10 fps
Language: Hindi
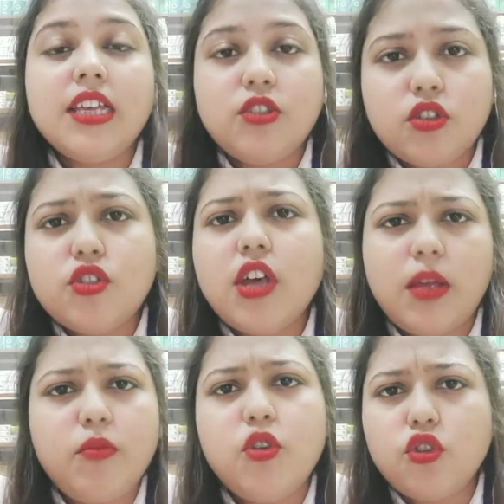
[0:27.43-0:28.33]
दोस्तों
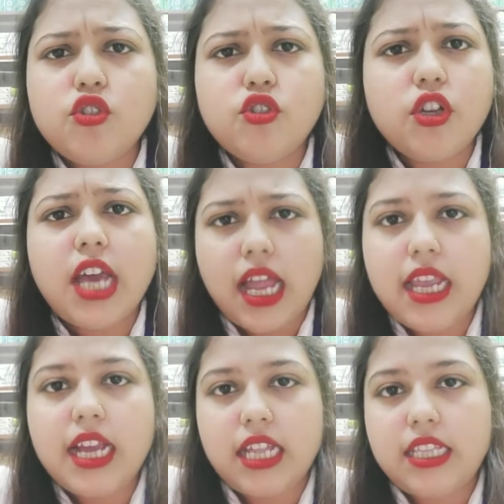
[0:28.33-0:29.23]
हम रोज़ जो
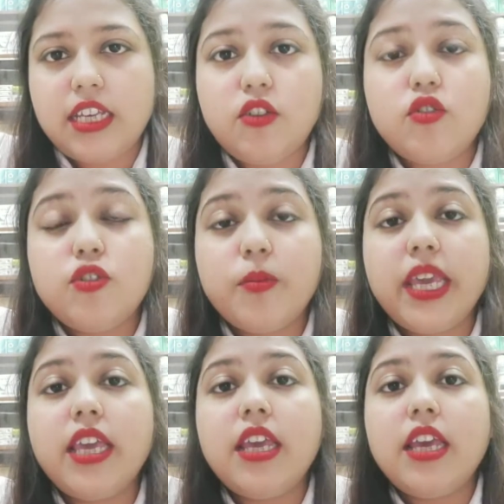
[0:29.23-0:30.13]
खाना खाते हैं उसमें